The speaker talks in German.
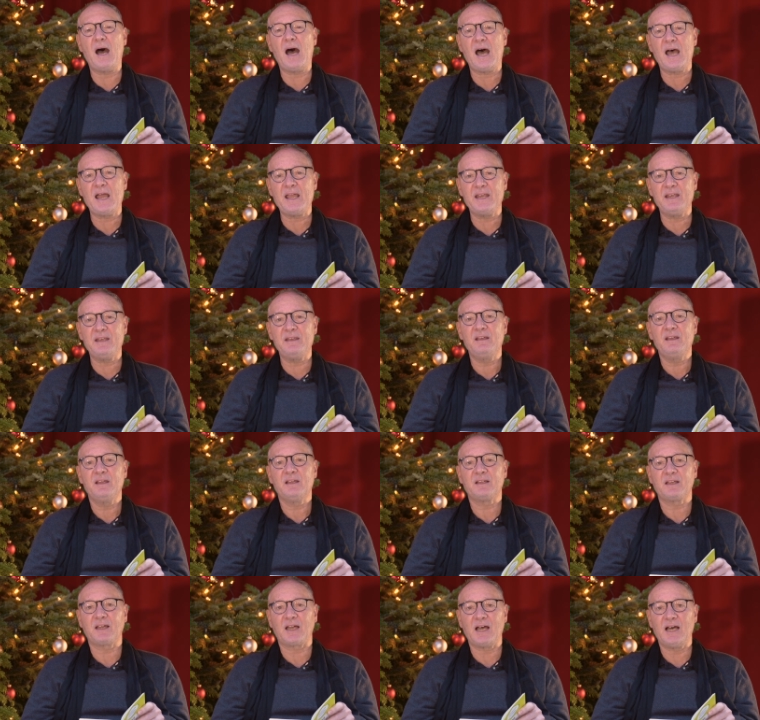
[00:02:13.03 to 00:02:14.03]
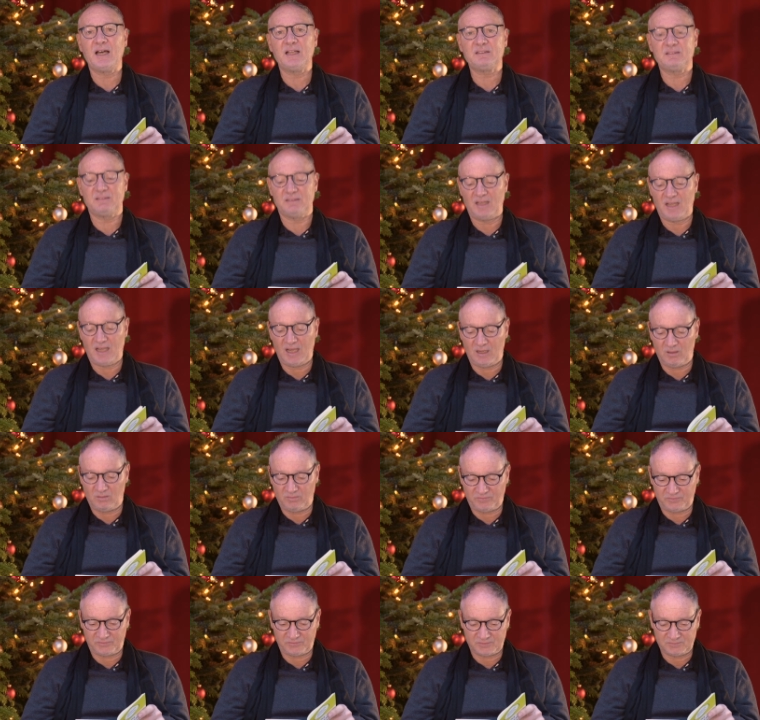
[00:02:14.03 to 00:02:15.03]
ein Grad
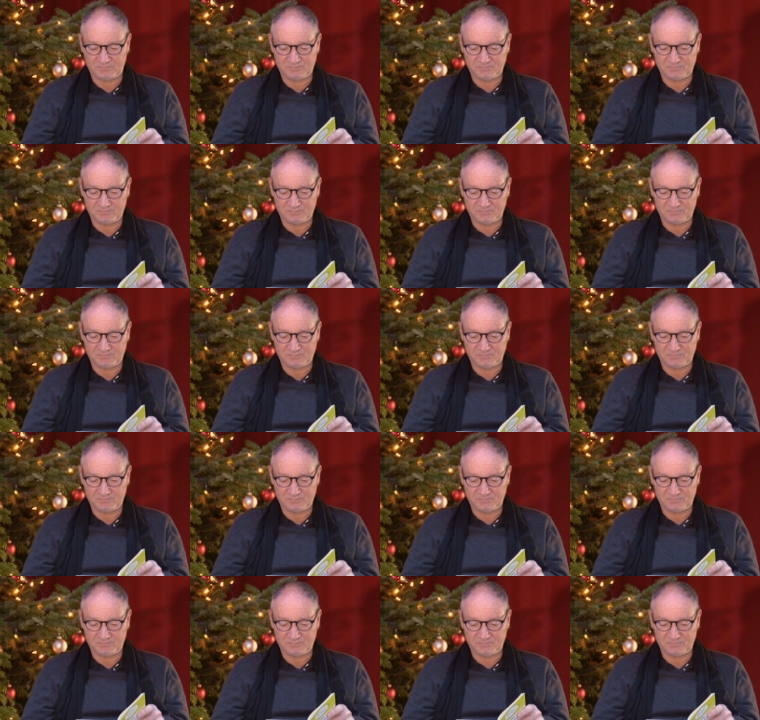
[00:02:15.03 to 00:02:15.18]
auf.